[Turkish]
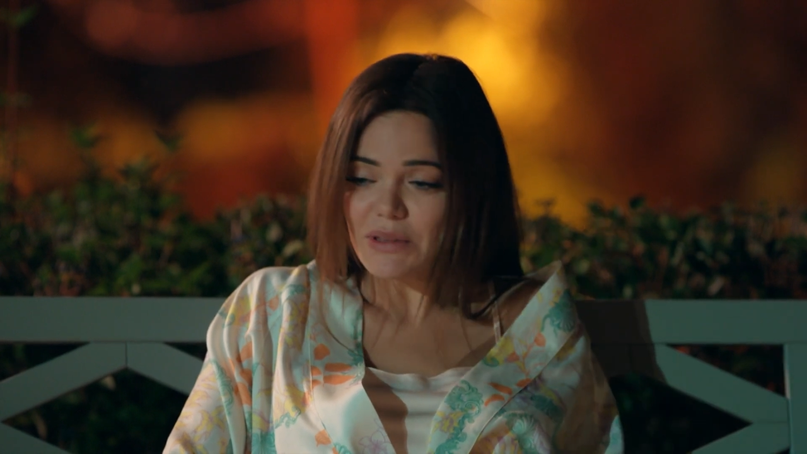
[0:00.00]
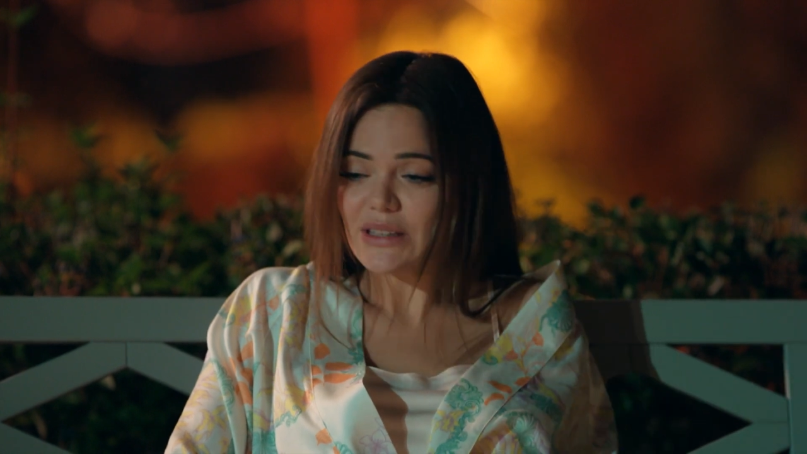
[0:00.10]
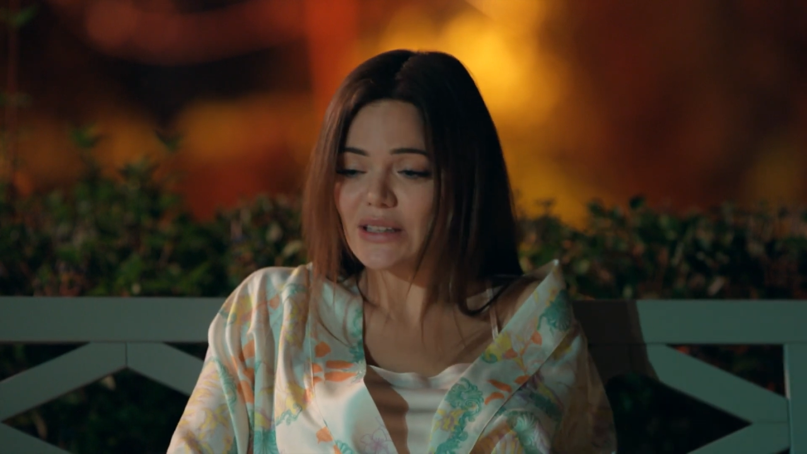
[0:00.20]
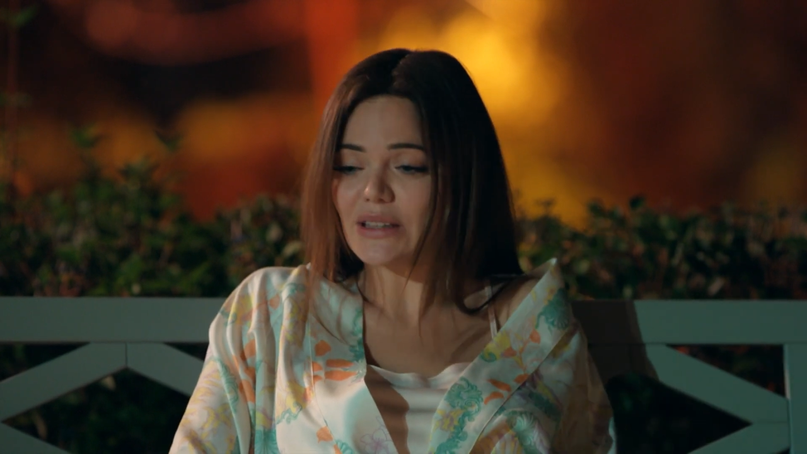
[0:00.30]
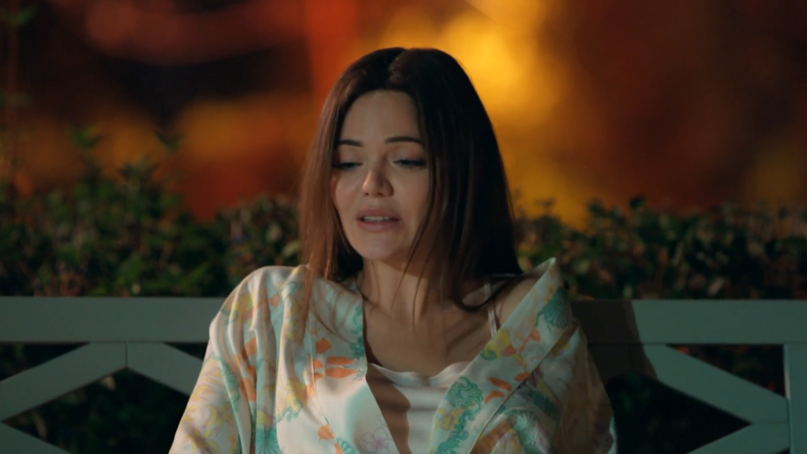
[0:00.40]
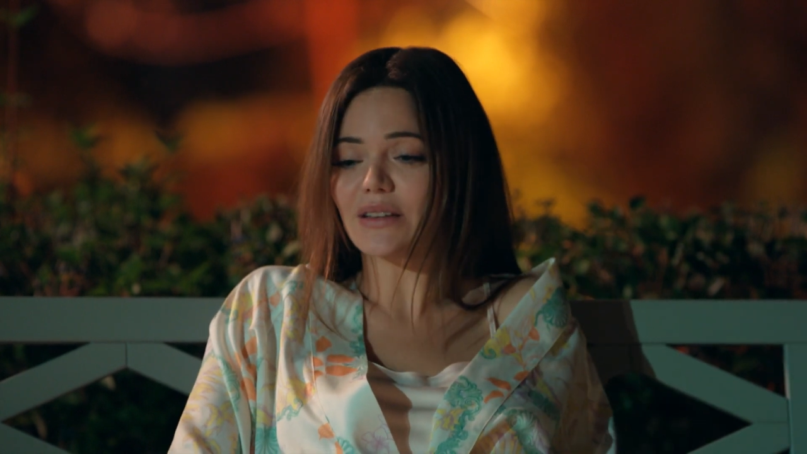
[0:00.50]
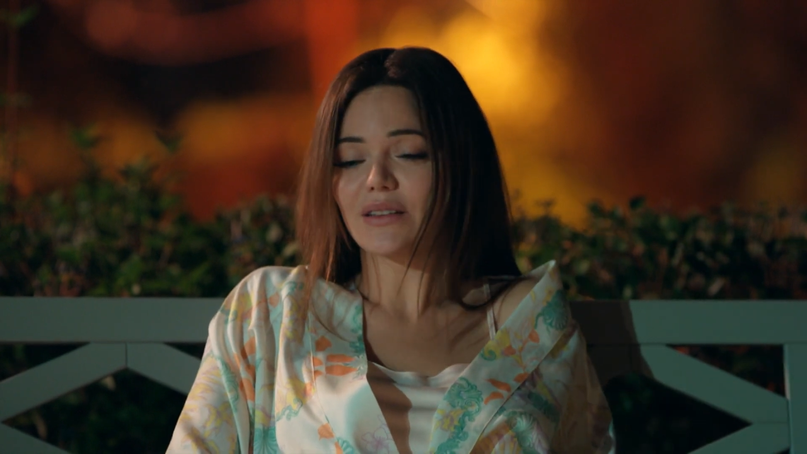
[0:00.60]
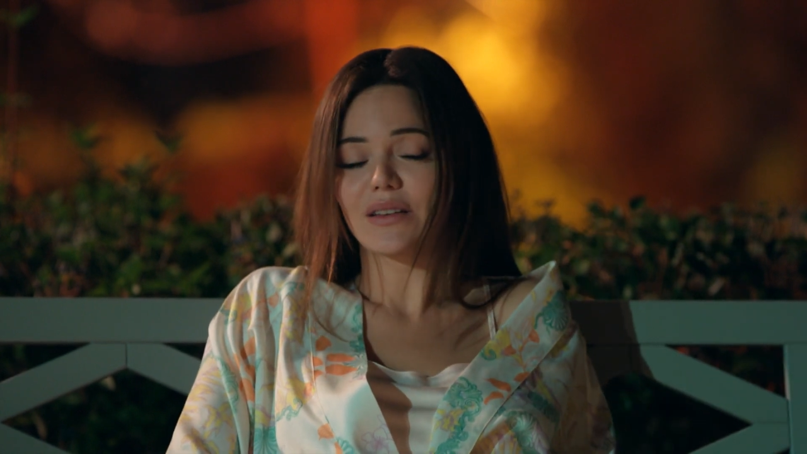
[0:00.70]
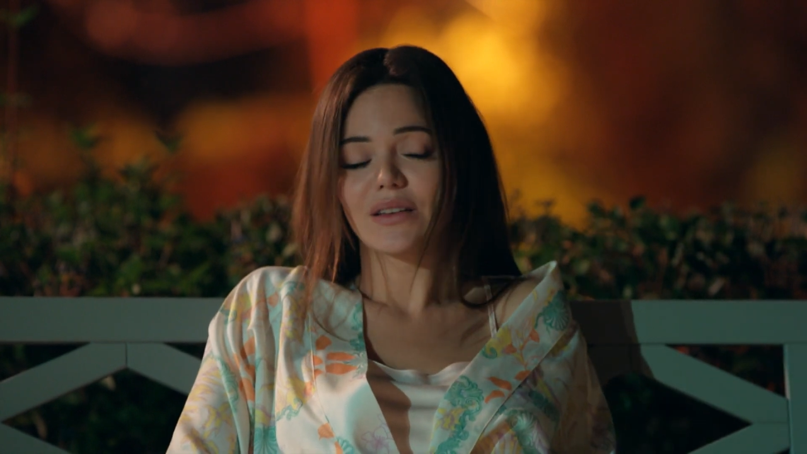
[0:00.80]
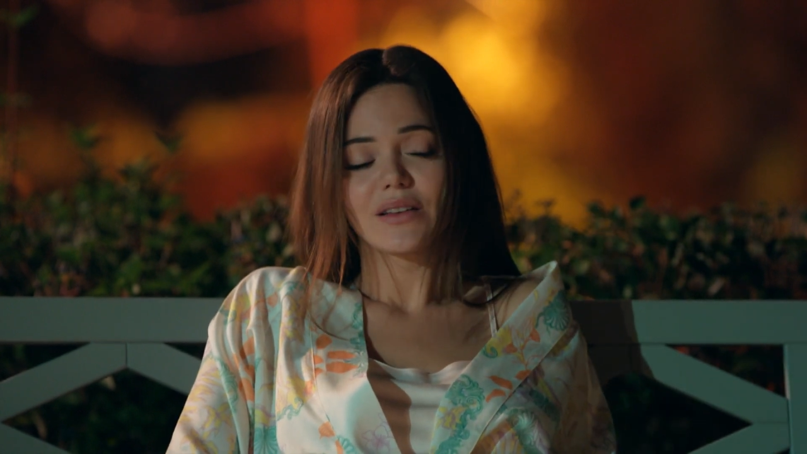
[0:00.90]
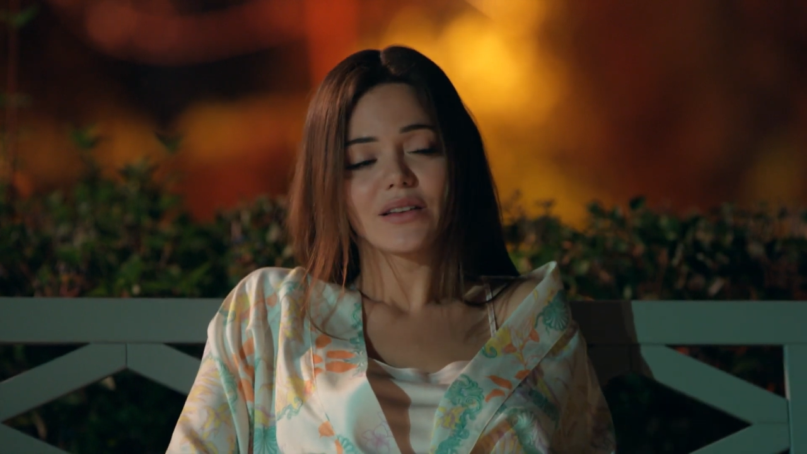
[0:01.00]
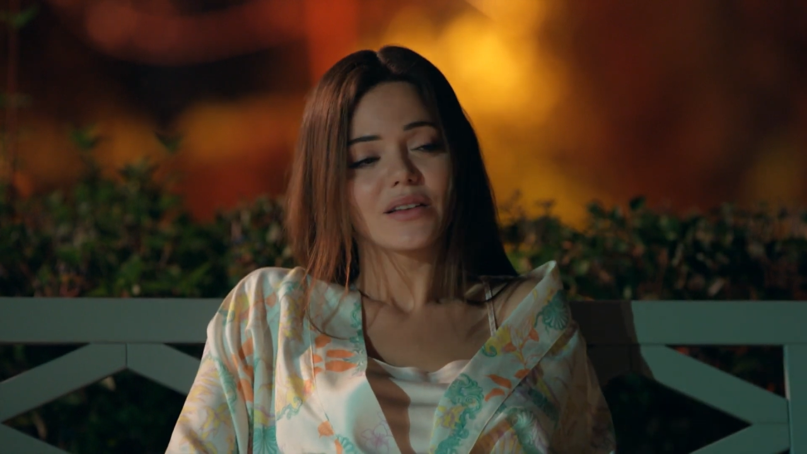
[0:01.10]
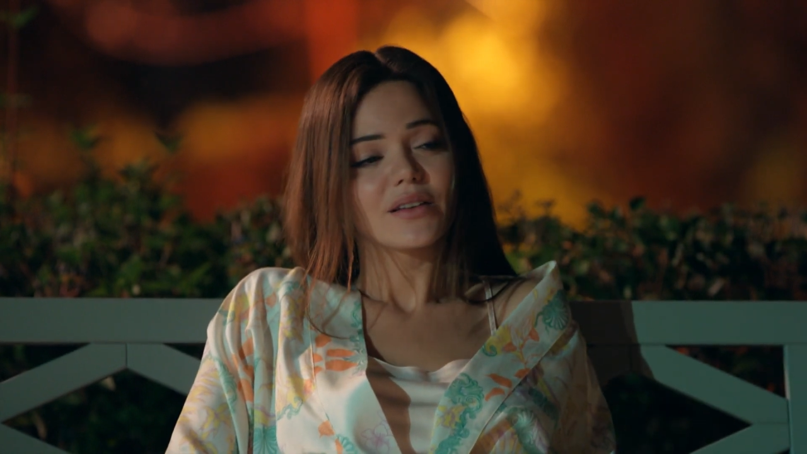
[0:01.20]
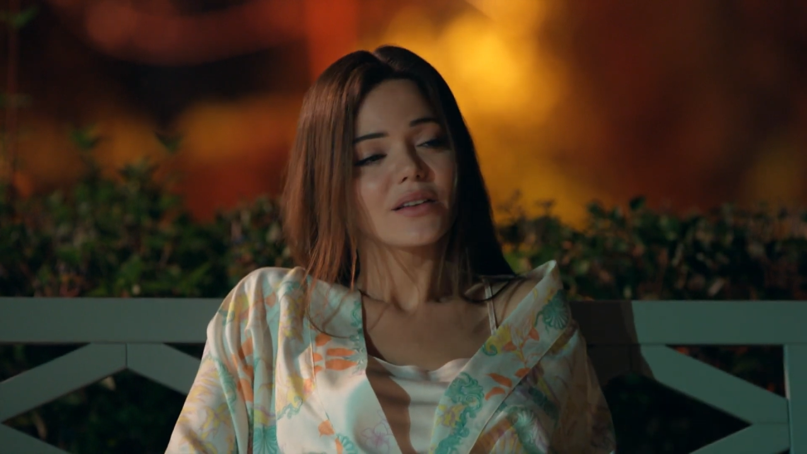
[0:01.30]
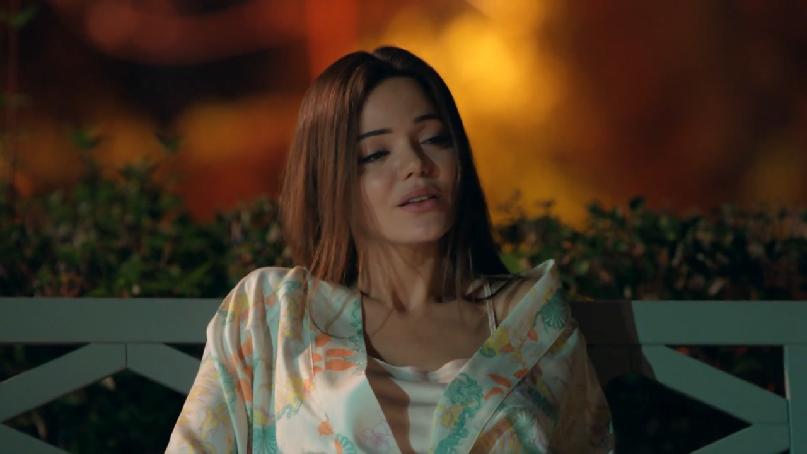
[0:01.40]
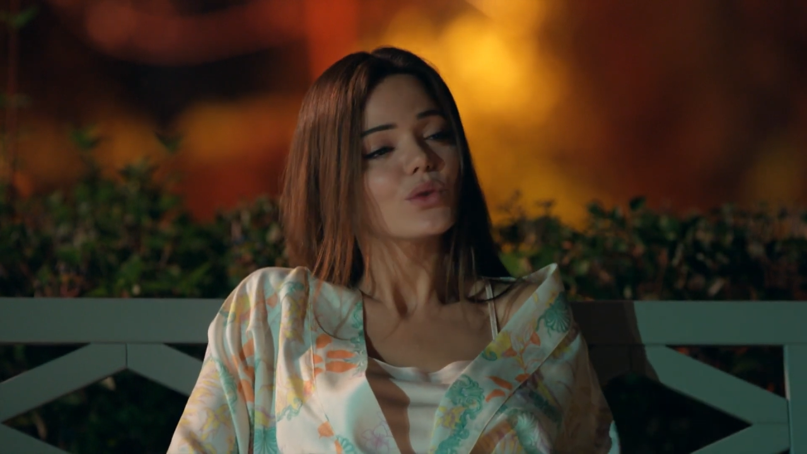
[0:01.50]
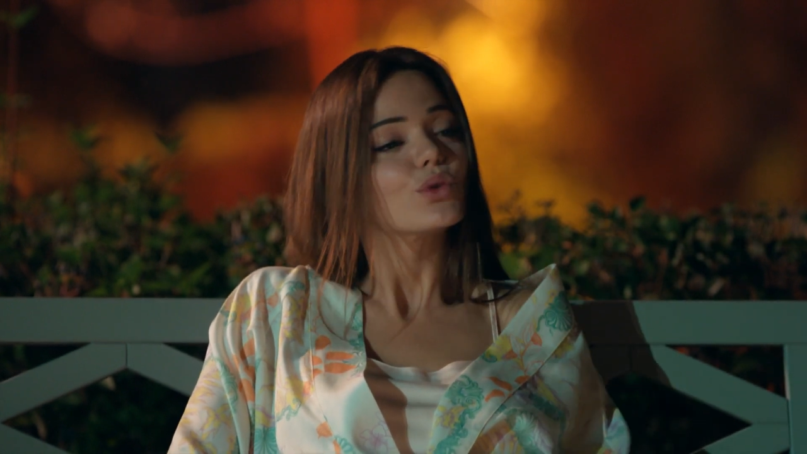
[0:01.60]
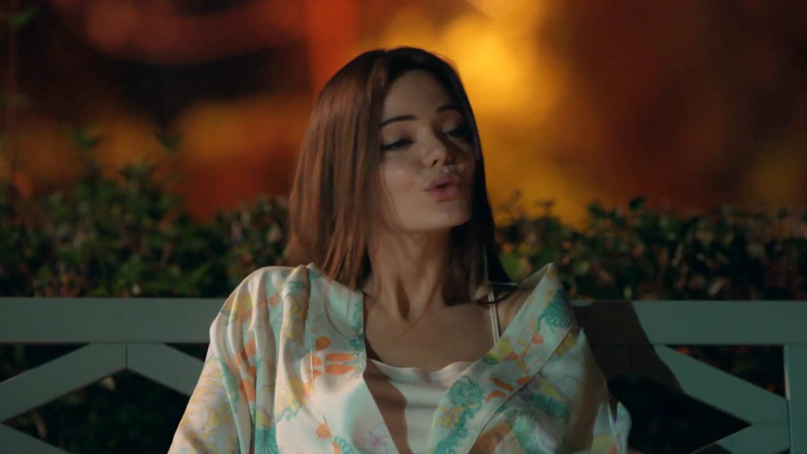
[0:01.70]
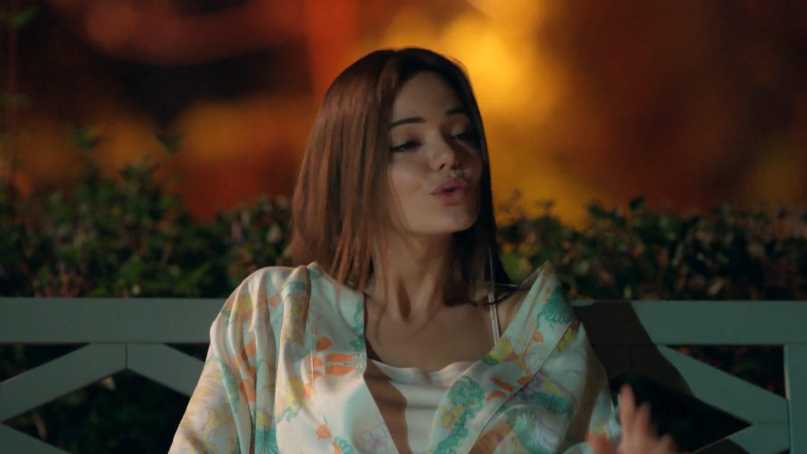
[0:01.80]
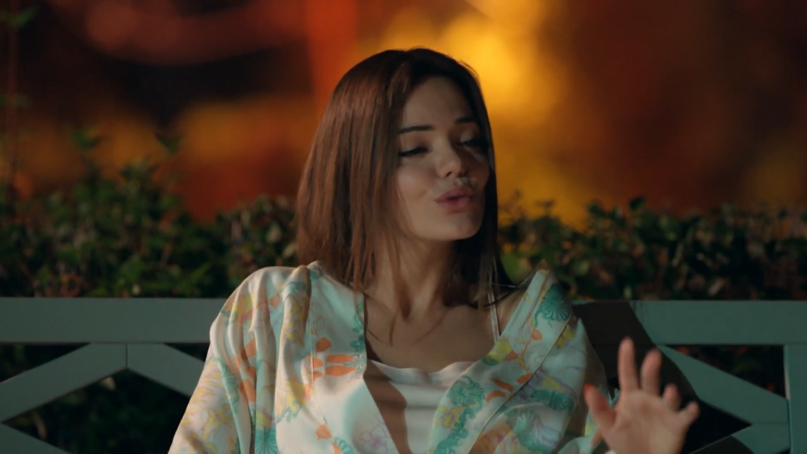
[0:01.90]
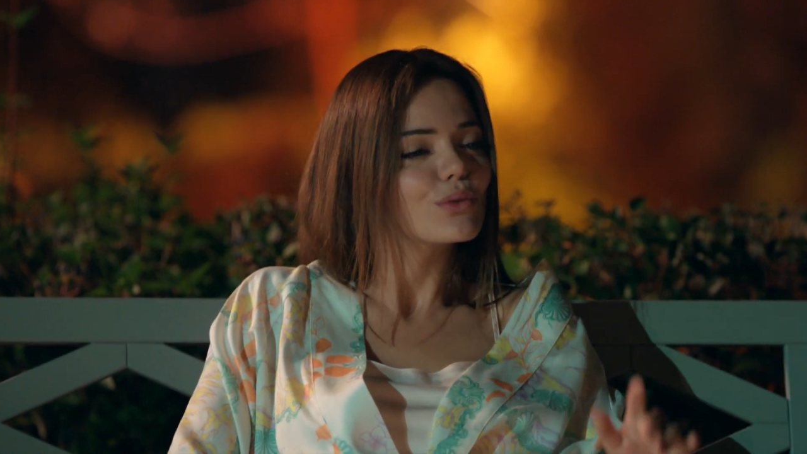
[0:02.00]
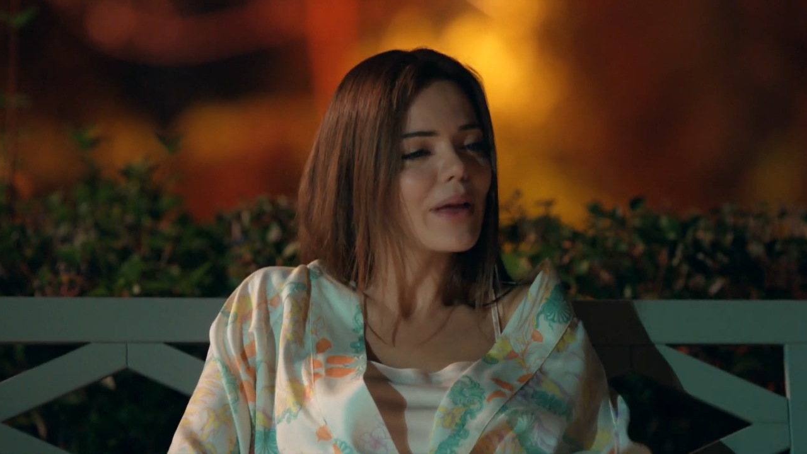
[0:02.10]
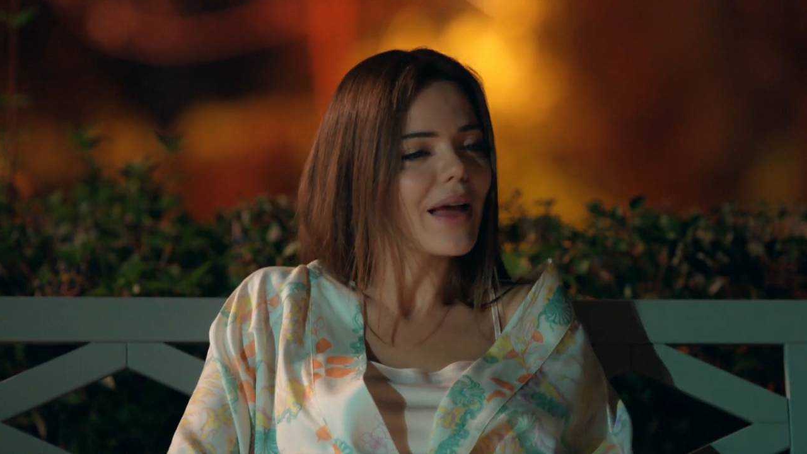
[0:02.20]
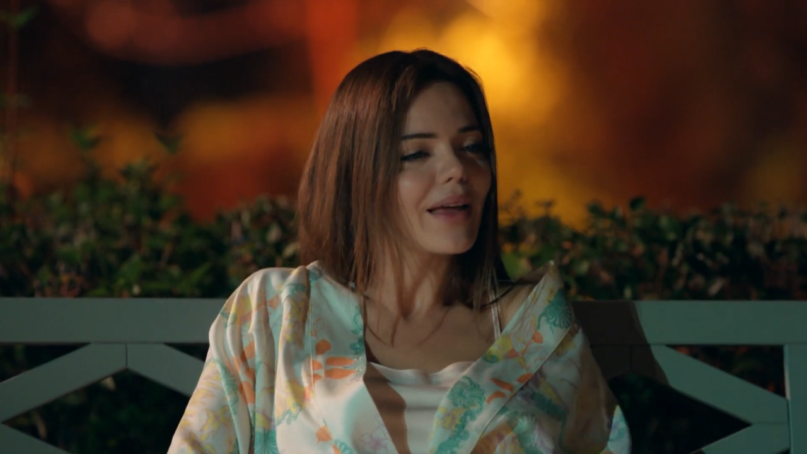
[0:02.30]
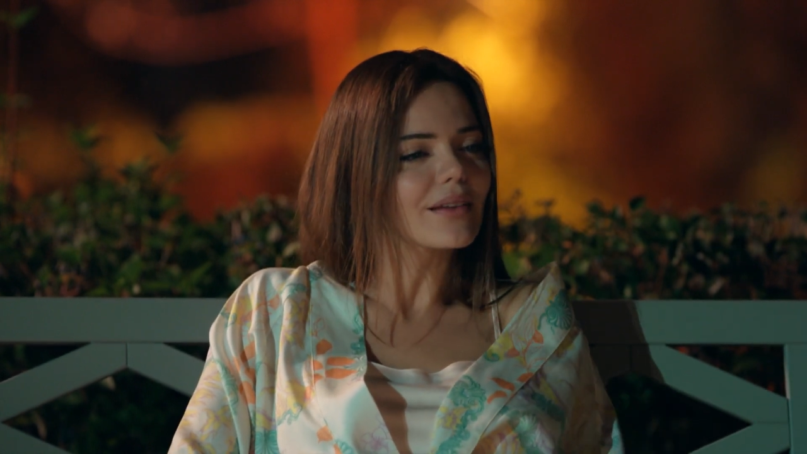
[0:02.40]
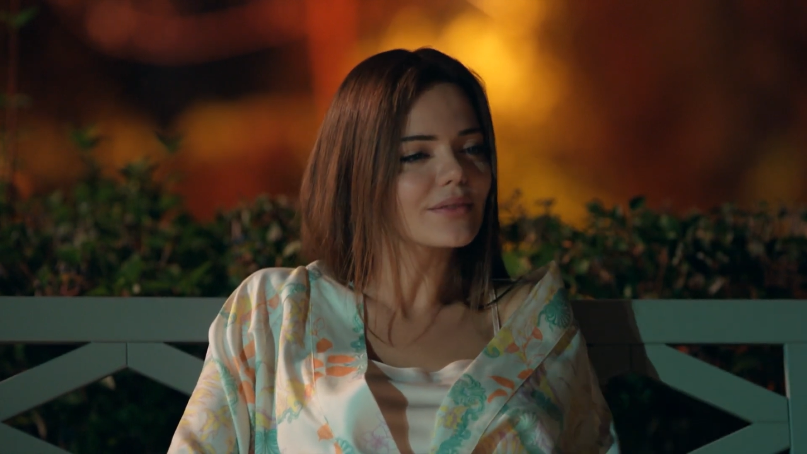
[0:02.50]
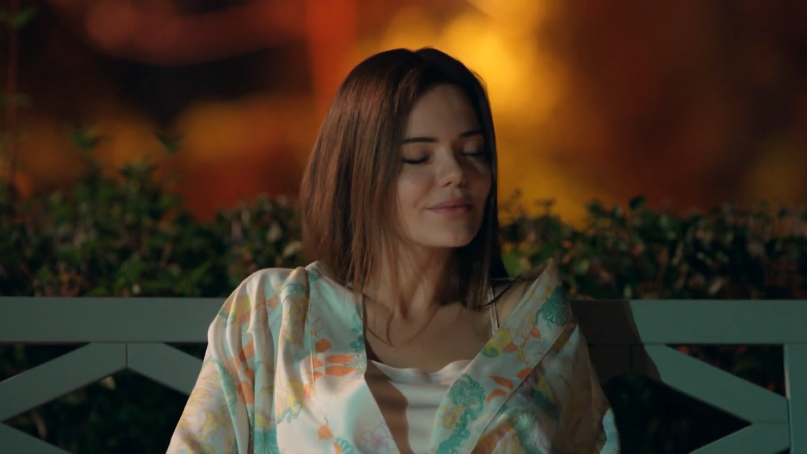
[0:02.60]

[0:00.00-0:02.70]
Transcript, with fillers: Gitti gitti. Kurtuldum yani.